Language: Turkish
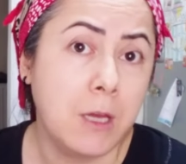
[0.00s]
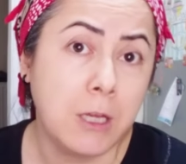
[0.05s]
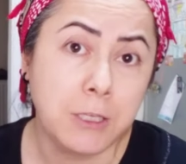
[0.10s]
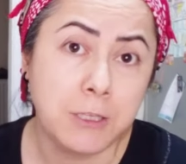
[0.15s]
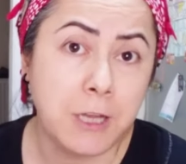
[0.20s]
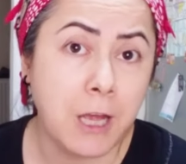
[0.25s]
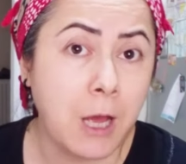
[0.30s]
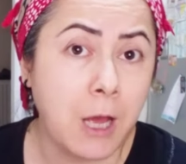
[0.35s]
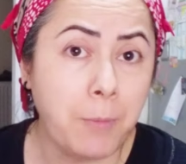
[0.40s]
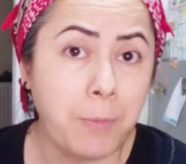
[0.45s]

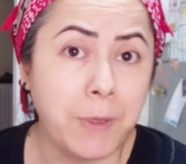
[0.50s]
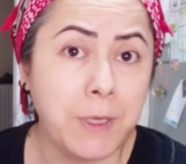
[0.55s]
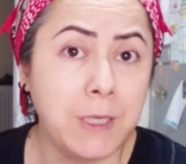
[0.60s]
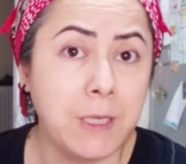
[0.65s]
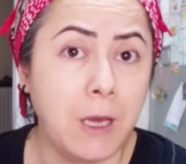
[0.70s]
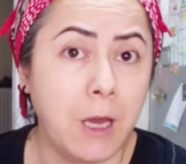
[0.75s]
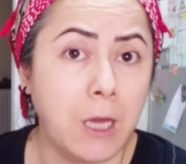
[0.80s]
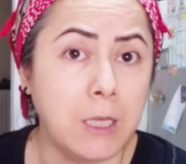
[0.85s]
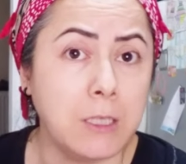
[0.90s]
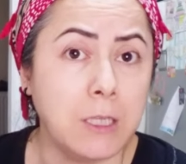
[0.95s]
Ne yapayım
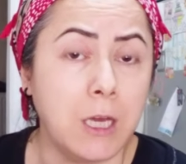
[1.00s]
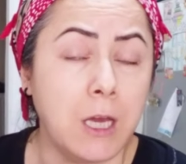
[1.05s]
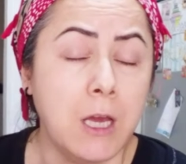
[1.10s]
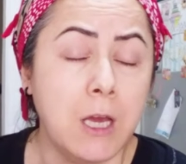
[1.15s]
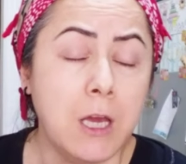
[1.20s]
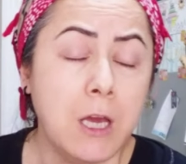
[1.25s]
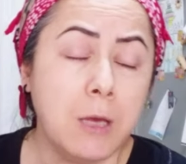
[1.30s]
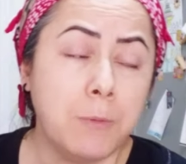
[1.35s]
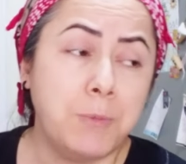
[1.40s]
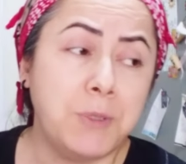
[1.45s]
yani?
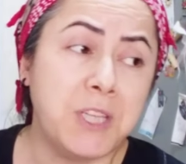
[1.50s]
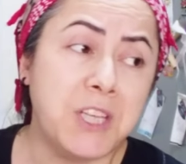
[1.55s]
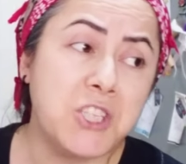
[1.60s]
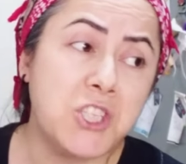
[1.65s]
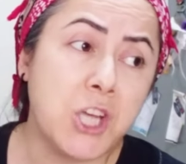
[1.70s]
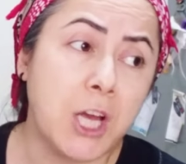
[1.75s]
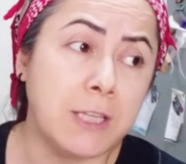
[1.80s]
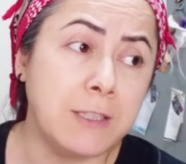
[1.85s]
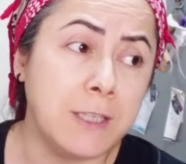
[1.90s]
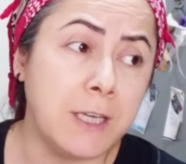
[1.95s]
Bir de
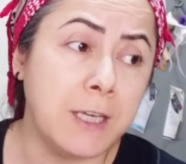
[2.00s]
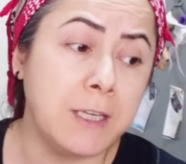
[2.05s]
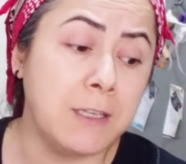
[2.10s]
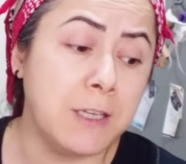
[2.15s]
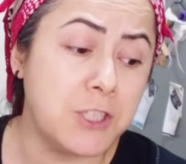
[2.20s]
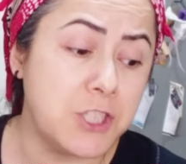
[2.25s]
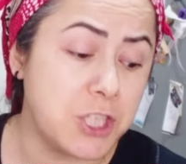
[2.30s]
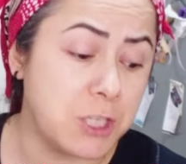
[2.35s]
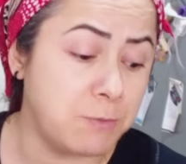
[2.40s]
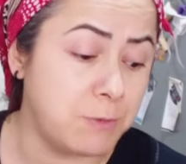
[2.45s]
canlı yayın
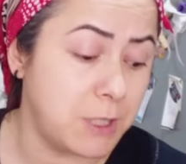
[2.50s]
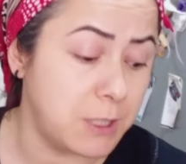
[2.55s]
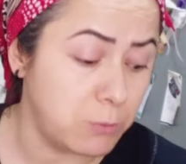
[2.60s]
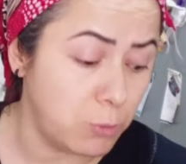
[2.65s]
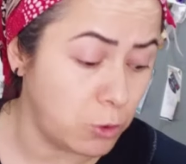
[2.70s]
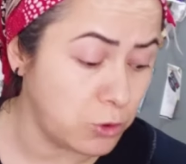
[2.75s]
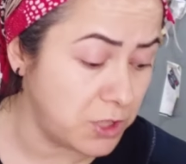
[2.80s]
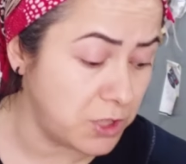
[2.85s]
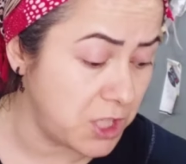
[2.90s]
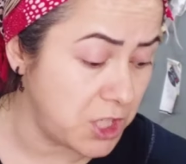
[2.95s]
açayım dedim.
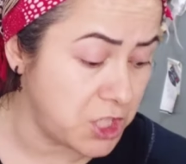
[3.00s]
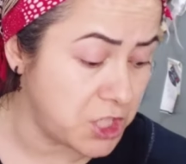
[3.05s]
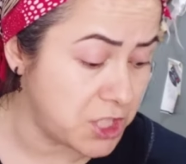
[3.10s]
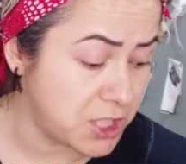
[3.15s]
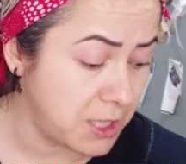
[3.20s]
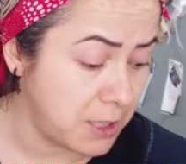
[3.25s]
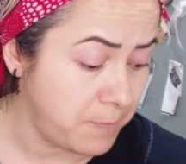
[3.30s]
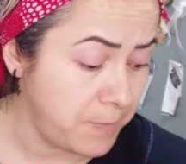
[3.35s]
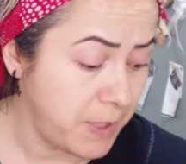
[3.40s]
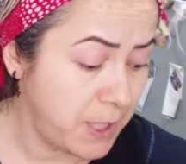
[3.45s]
O da
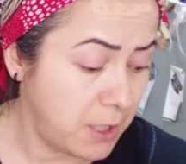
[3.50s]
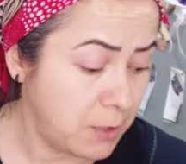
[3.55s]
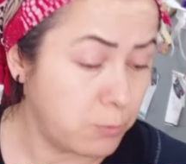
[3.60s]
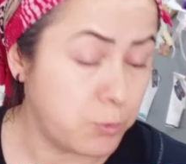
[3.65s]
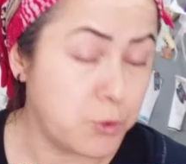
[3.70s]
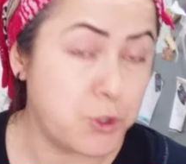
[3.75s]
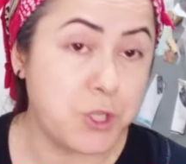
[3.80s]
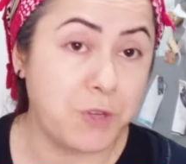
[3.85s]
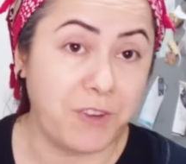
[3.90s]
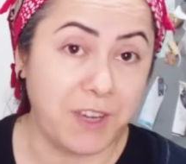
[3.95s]
işte
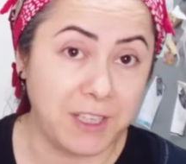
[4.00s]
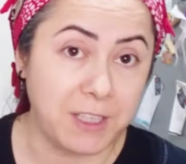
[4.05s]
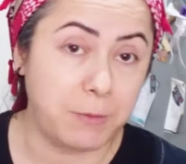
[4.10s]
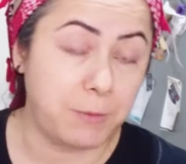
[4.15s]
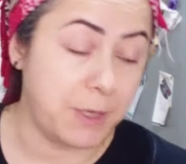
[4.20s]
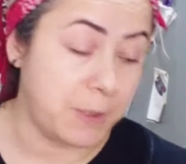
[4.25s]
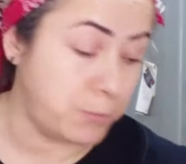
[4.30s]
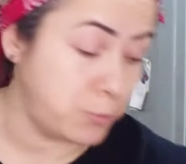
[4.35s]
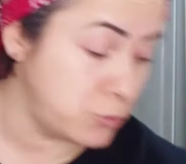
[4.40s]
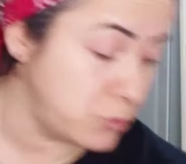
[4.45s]
bu sefer de
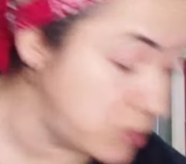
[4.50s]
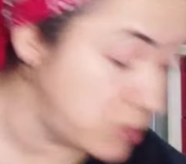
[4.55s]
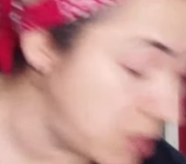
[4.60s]
bak bunun